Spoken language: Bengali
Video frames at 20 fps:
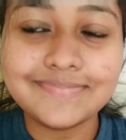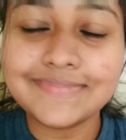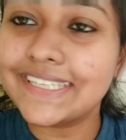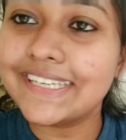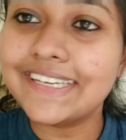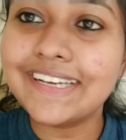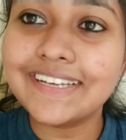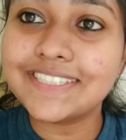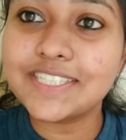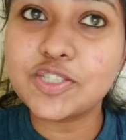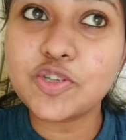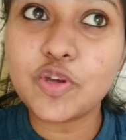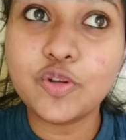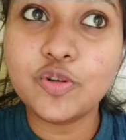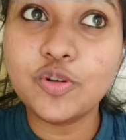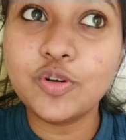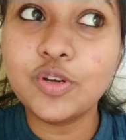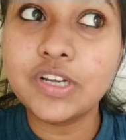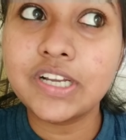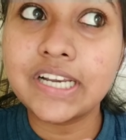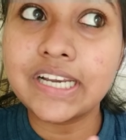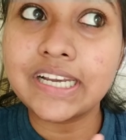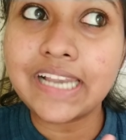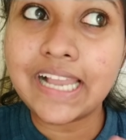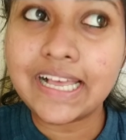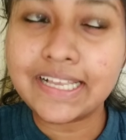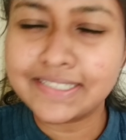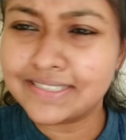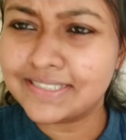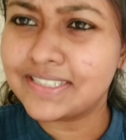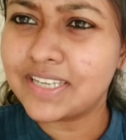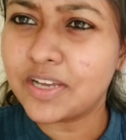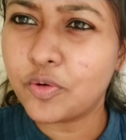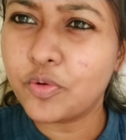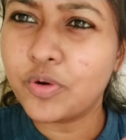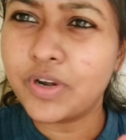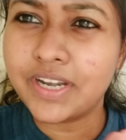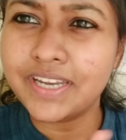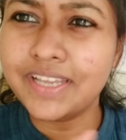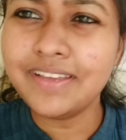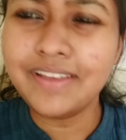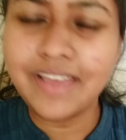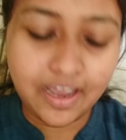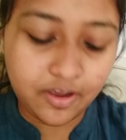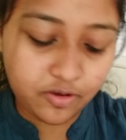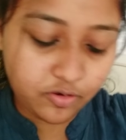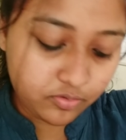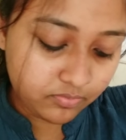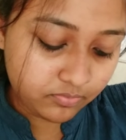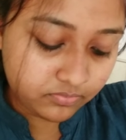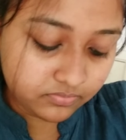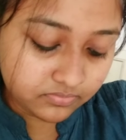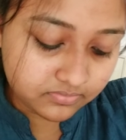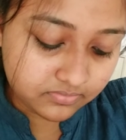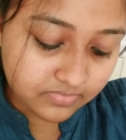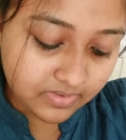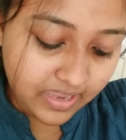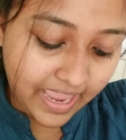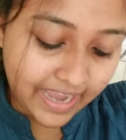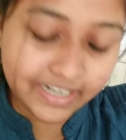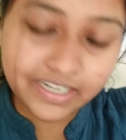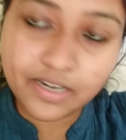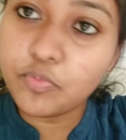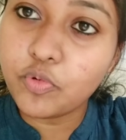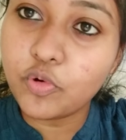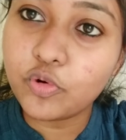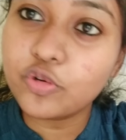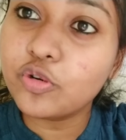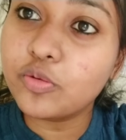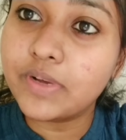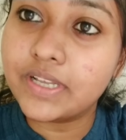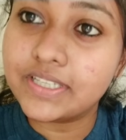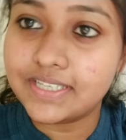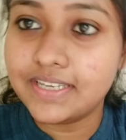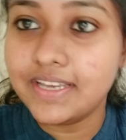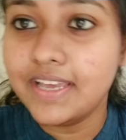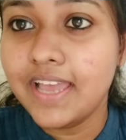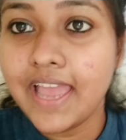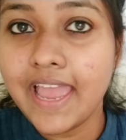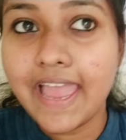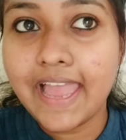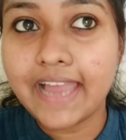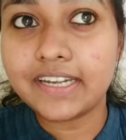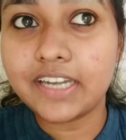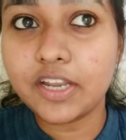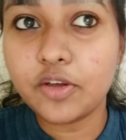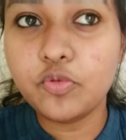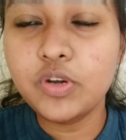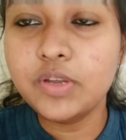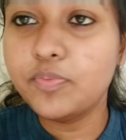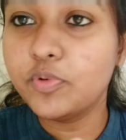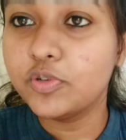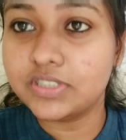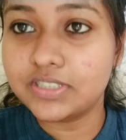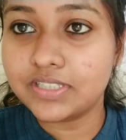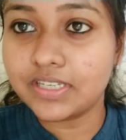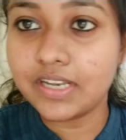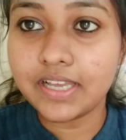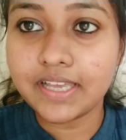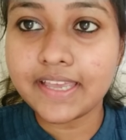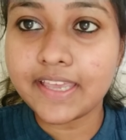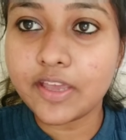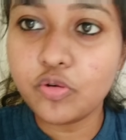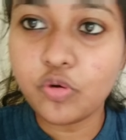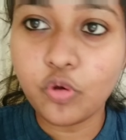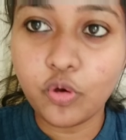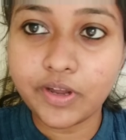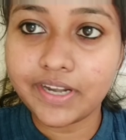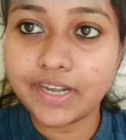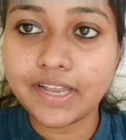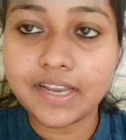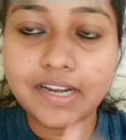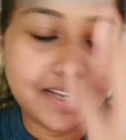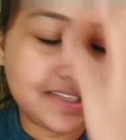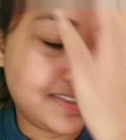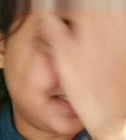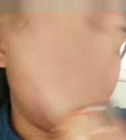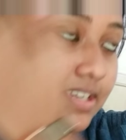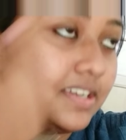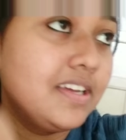ঠিক আছে চলো ক্লাসটা করে নিই এখন একটা পনেরো বাজে একটা কুড়ি পঁচিশের আগে কেউ ঢোকে না ক্লাসে